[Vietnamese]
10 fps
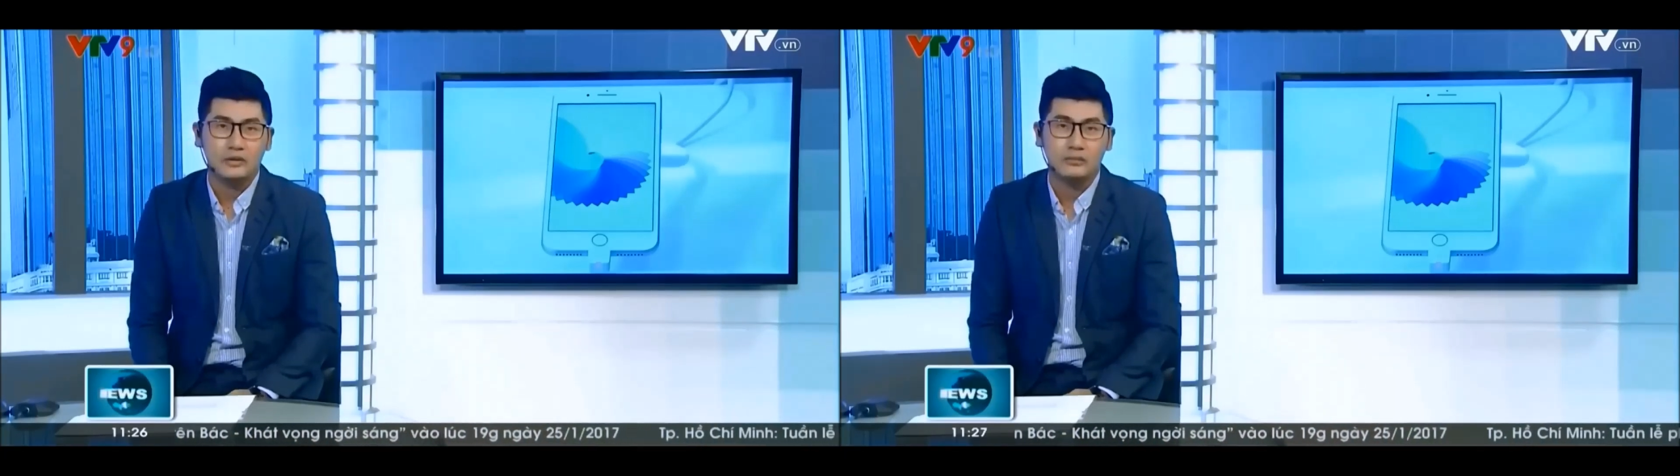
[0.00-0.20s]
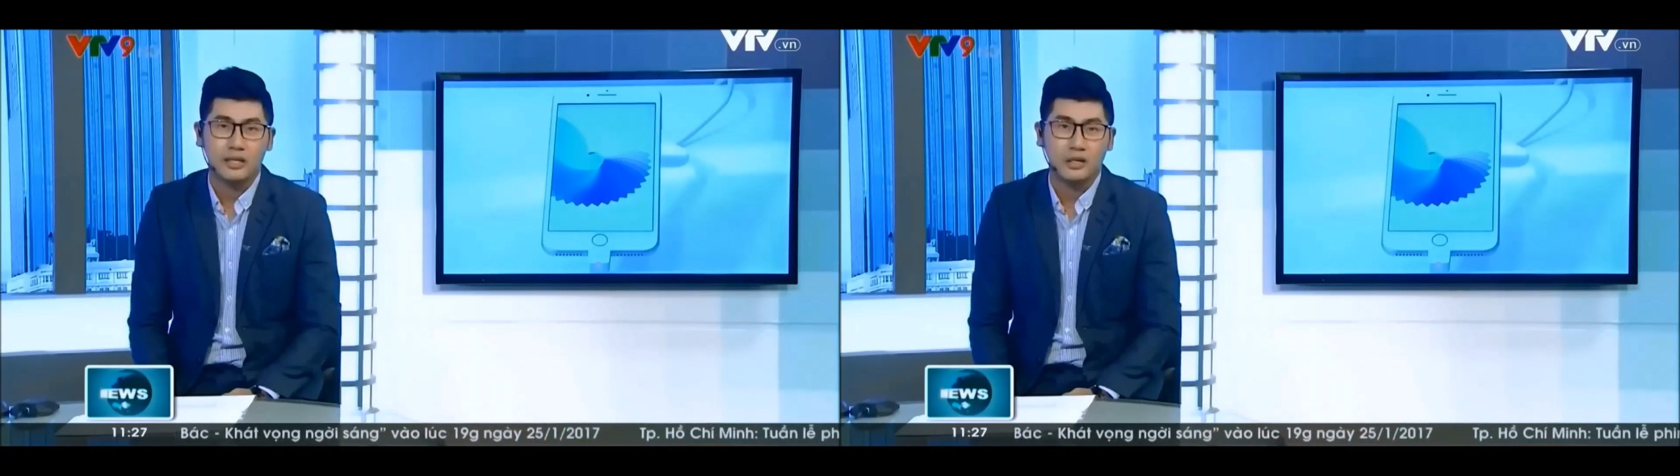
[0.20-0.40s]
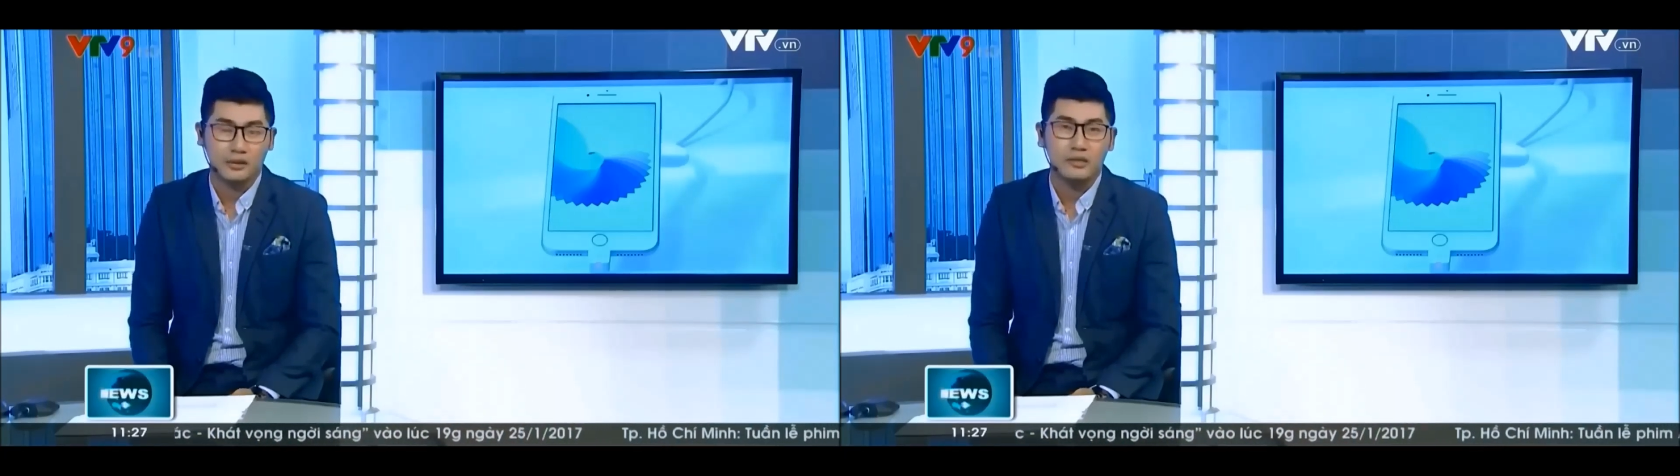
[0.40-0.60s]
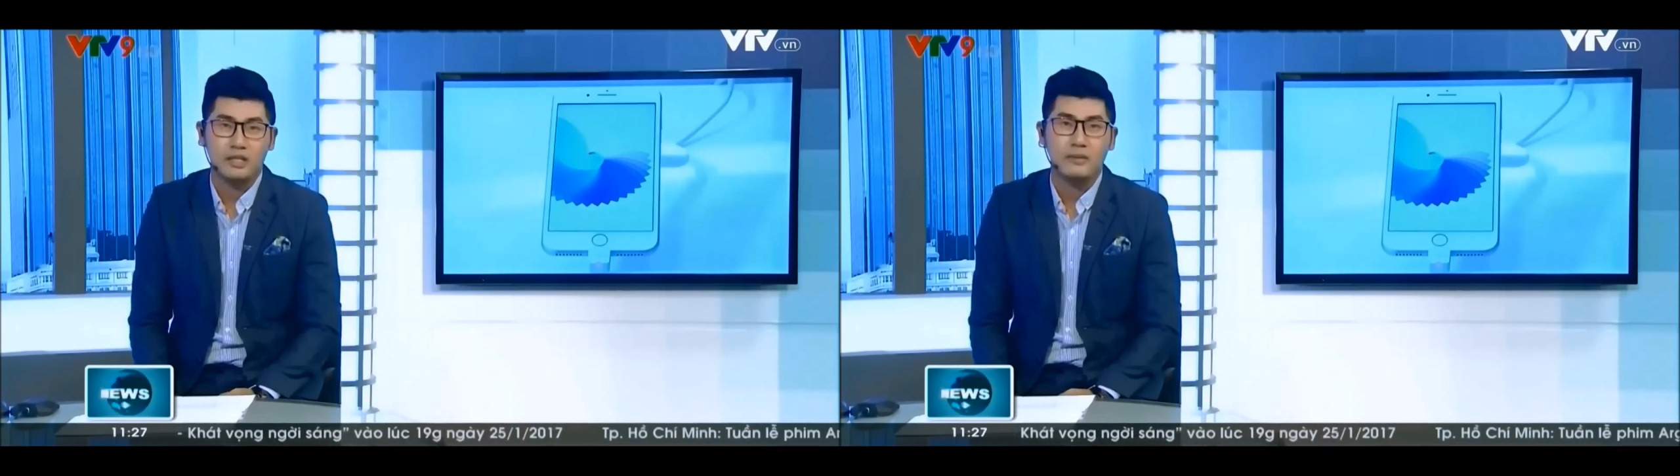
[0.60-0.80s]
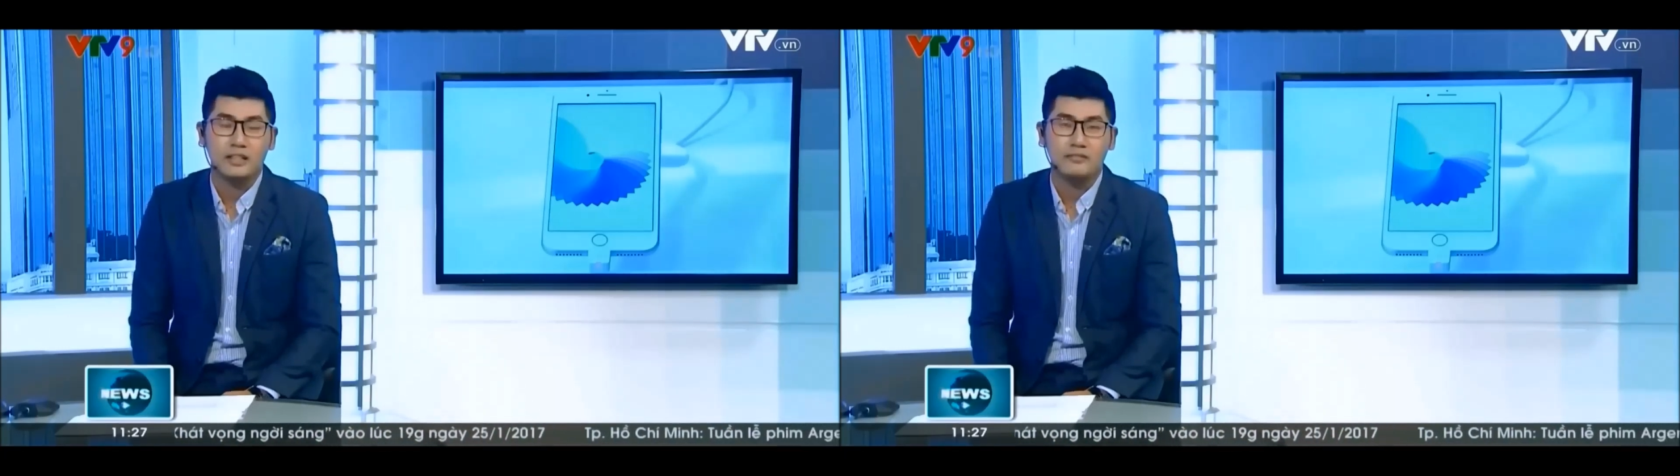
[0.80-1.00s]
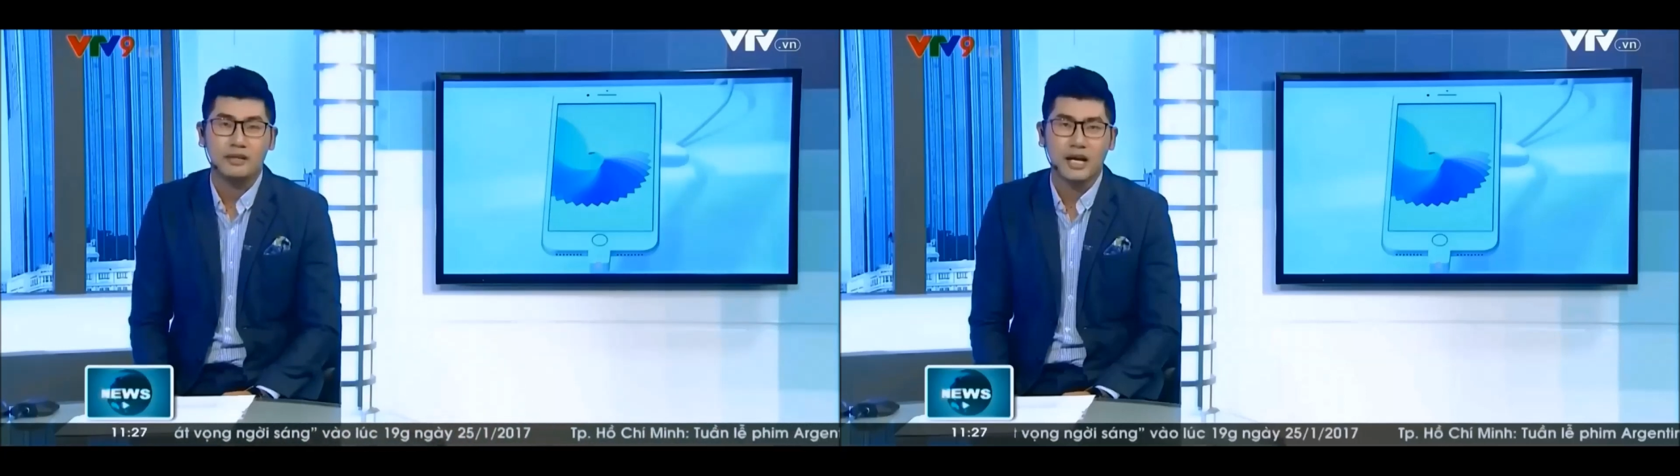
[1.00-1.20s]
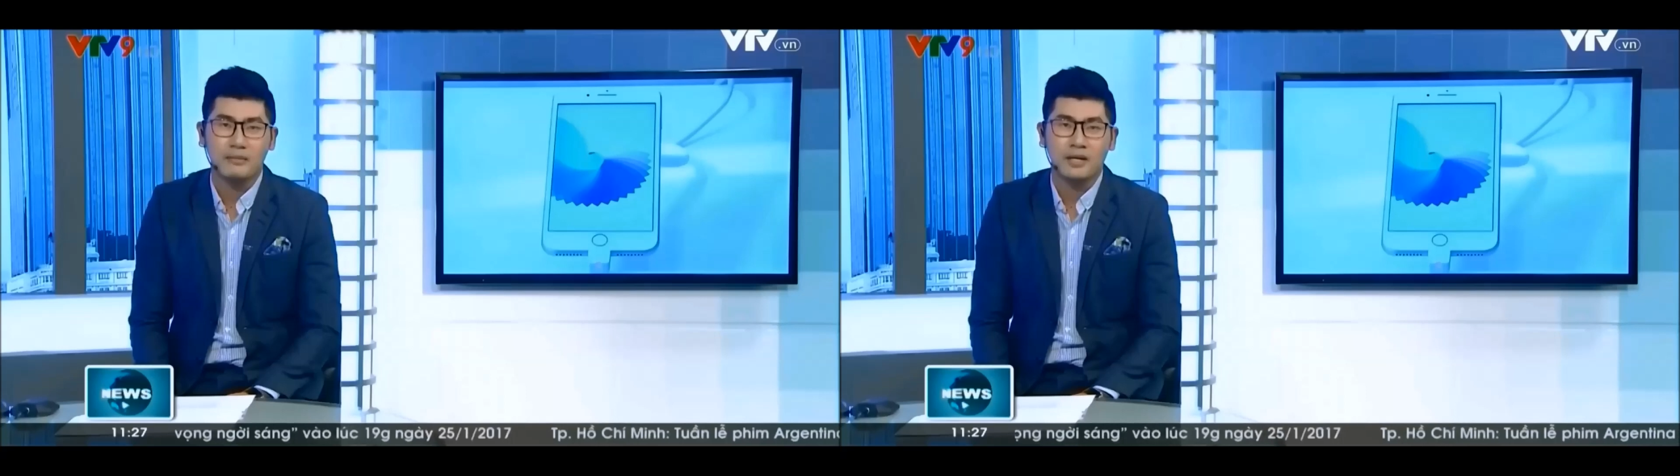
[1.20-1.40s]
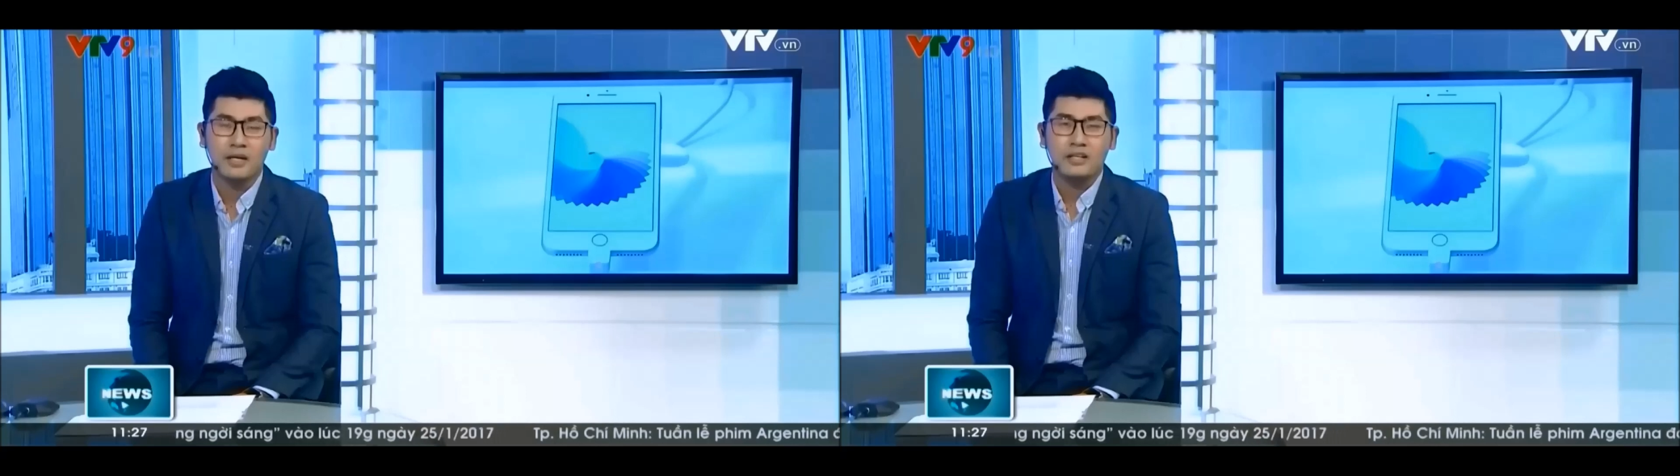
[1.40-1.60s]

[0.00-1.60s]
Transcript: trong ngày đầu tiên mở bán tại Việt Nam